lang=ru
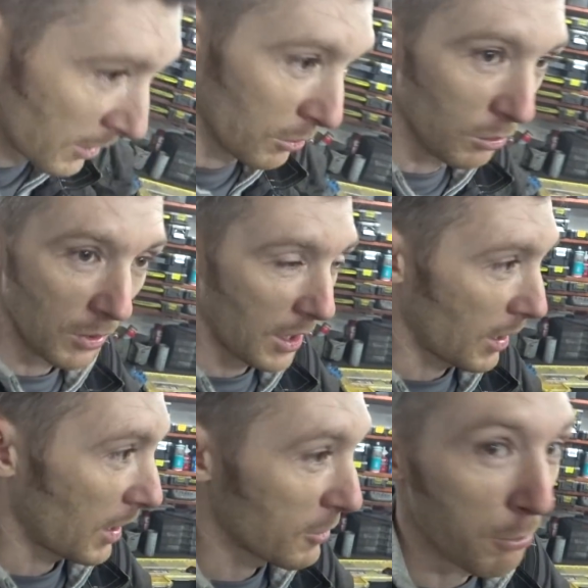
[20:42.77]
ну,
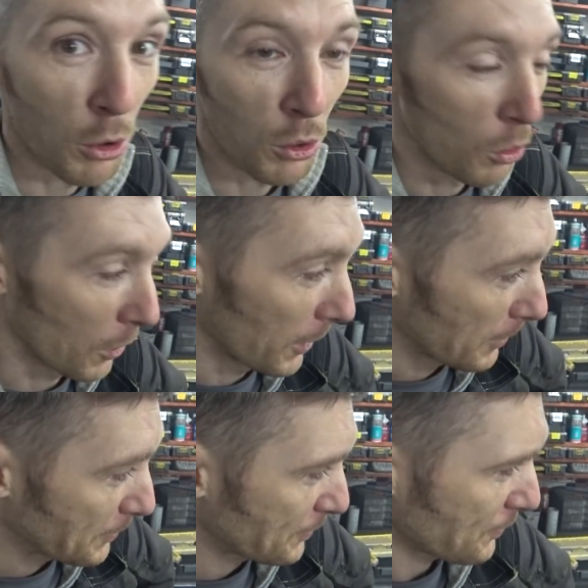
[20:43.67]
раз в полгода.
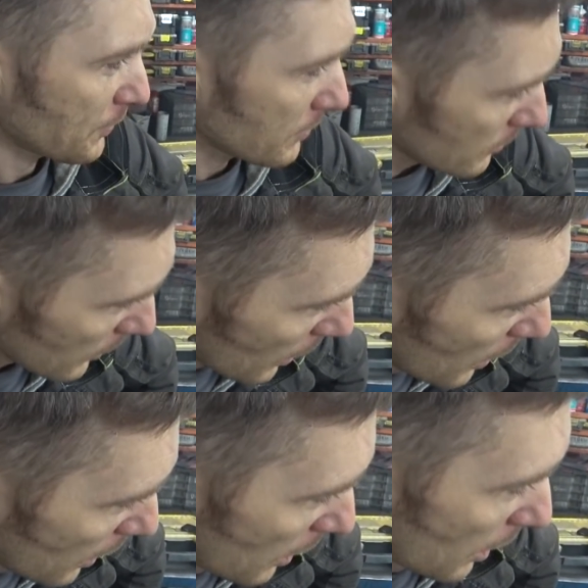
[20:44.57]

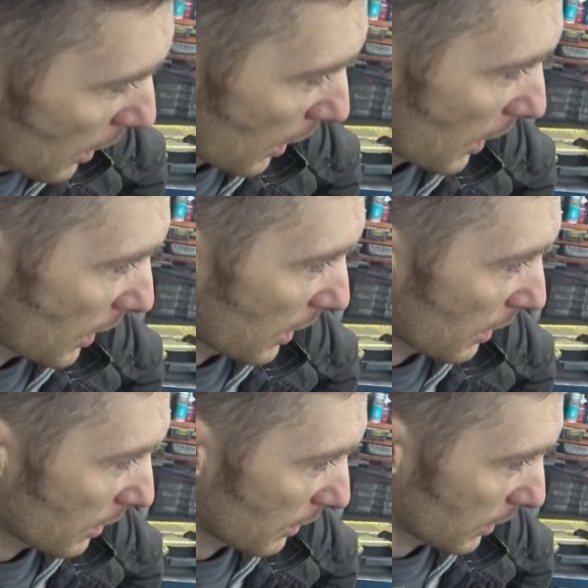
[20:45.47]

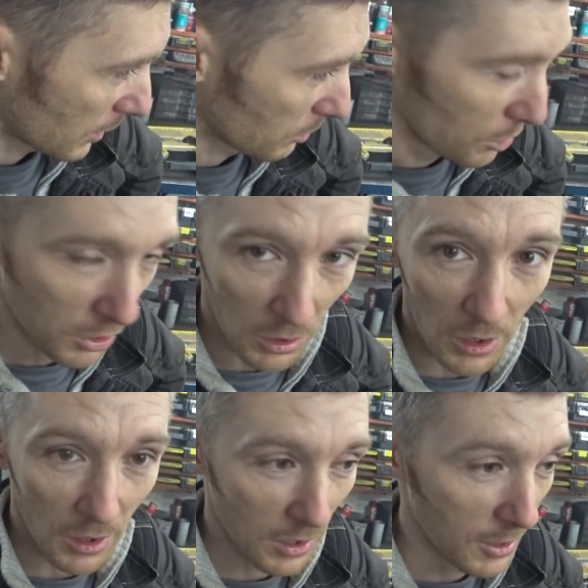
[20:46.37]
А от того, что
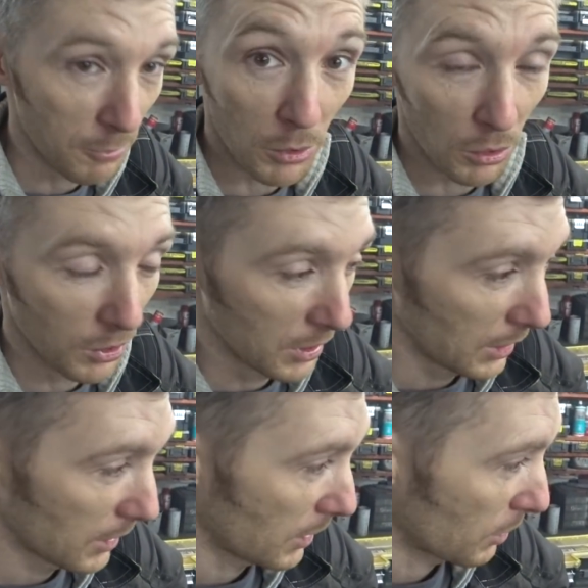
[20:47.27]
она раз в полгода
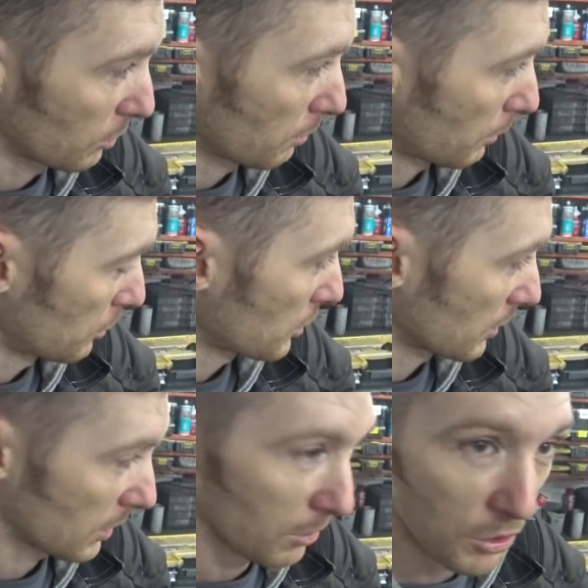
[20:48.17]
надо, оно
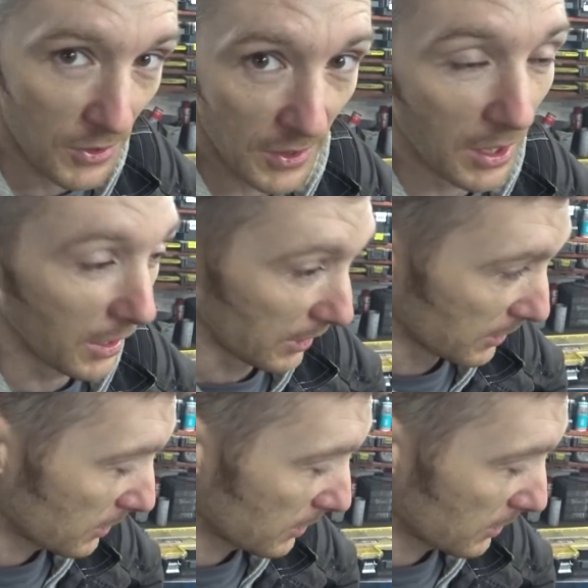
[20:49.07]
обычно, короче, сдыхает.